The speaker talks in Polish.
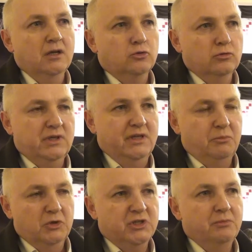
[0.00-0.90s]
tutaj na
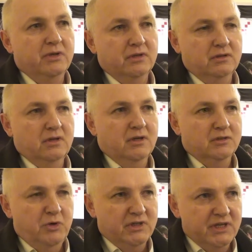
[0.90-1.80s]
potrzeby
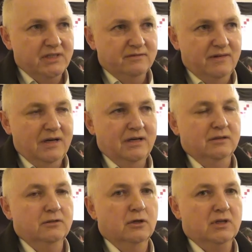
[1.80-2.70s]
społeczeństwa
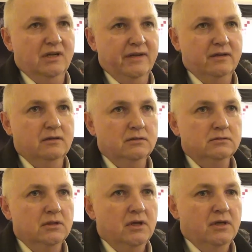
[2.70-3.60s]
lokalnego
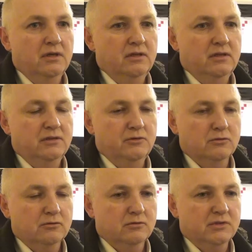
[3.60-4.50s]
i w
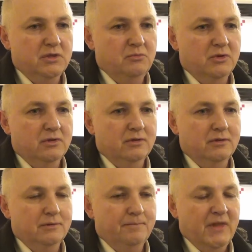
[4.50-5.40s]
związku z tym,
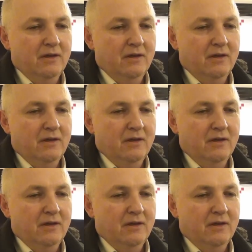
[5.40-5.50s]
y,